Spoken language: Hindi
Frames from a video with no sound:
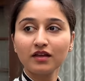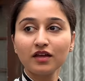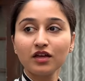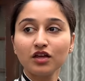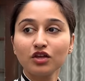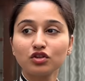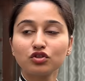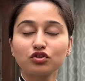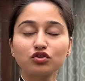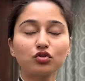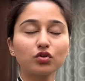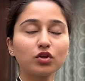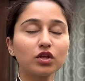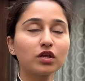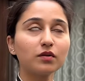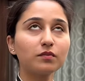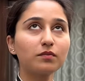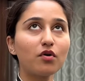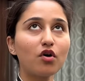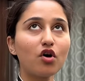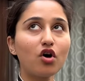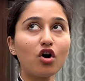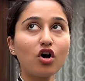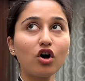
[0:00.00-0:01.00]
न्यू वाले
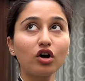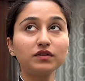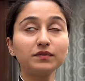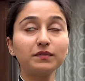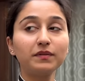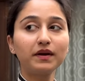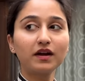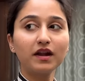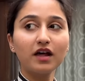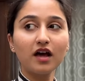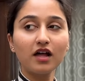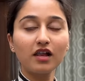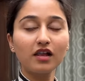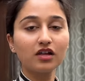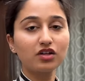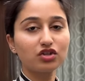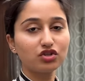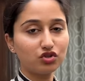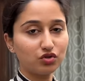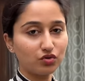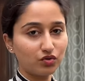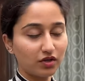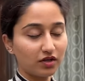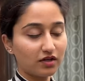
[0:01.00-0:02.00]
विला में बड़ा
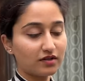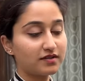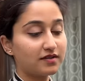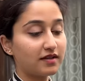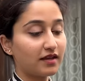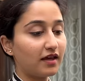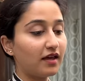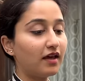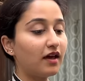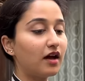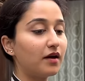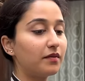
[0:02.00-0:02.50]
लग्जूरियस है